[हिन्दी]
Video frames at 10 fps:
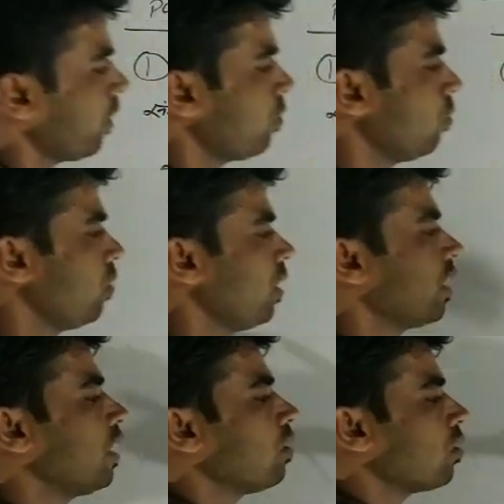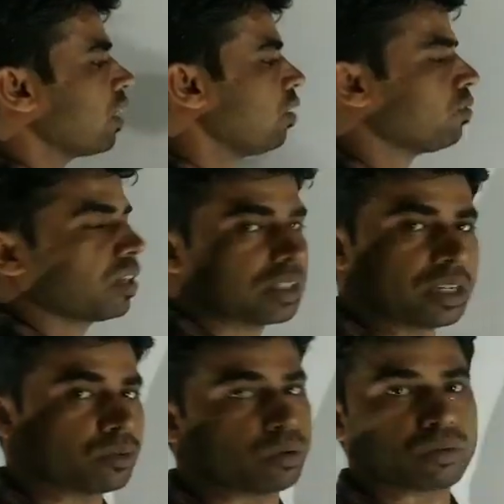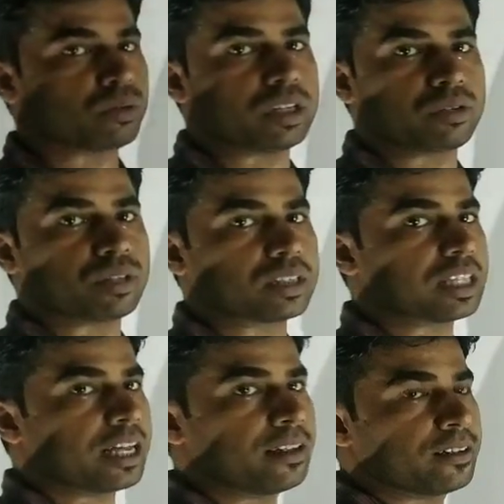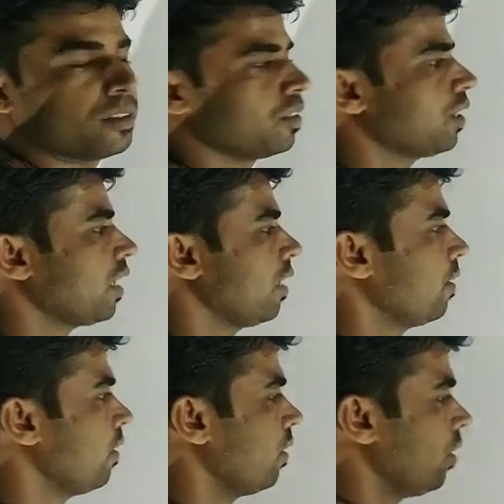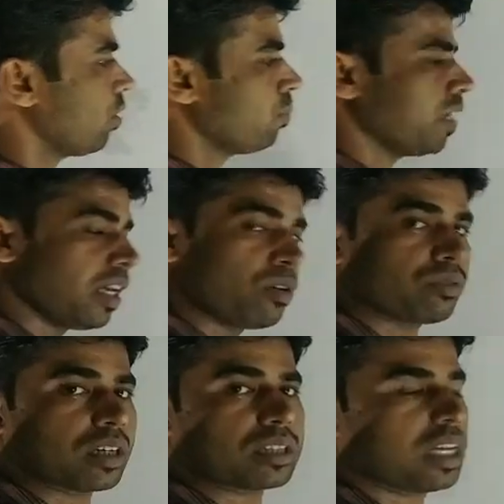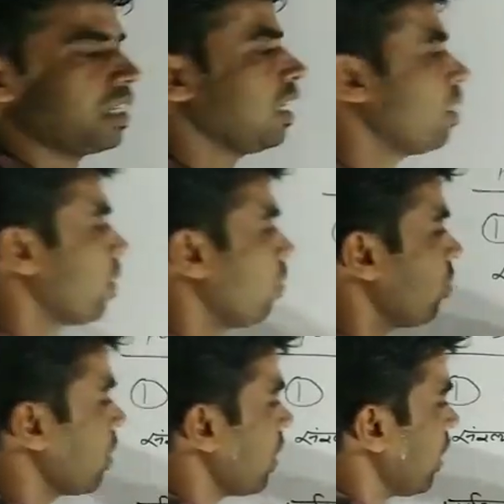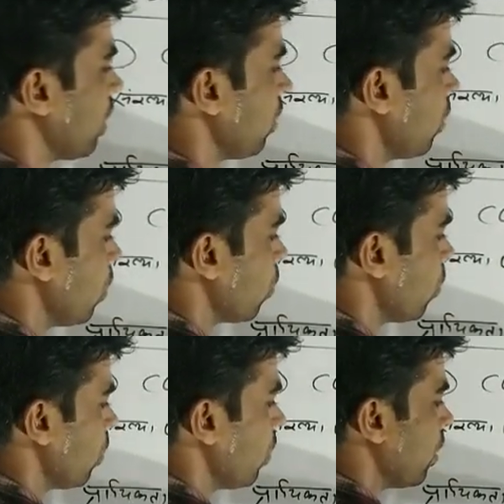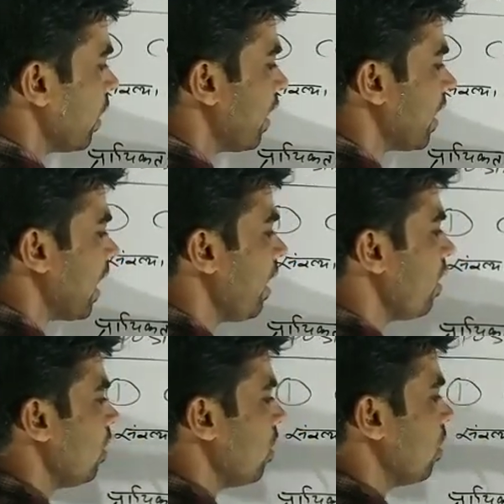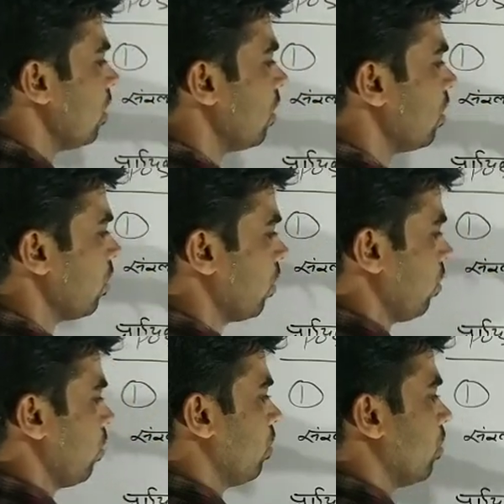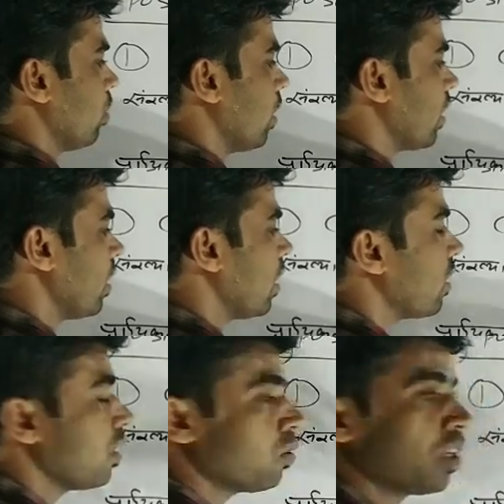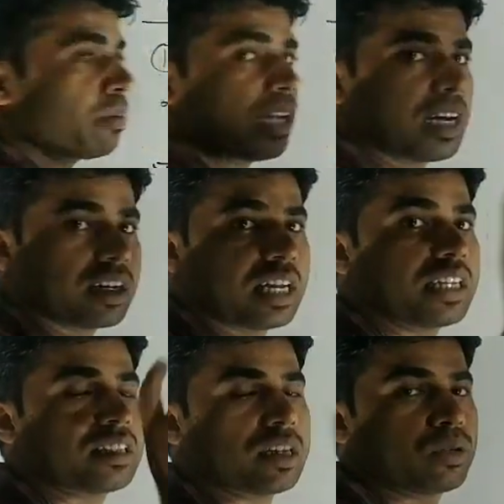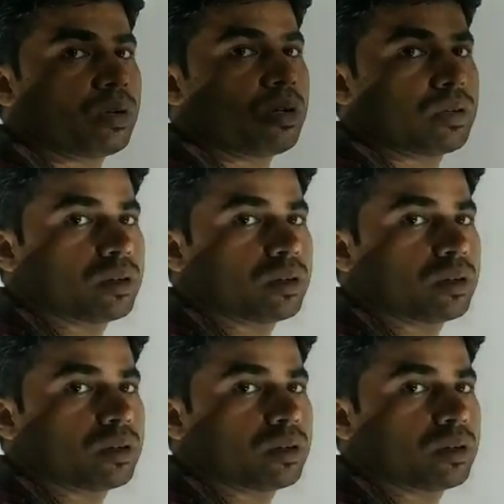बाई टू एक ही टोटल तो टेल हो सकता है दो गो तो नहीं हो सकता है ठीक है इसमें यही हो सकता है कि एक बार हो सकता है कि हेड आए लेकिन घटित होने वाला घटना कितना है दो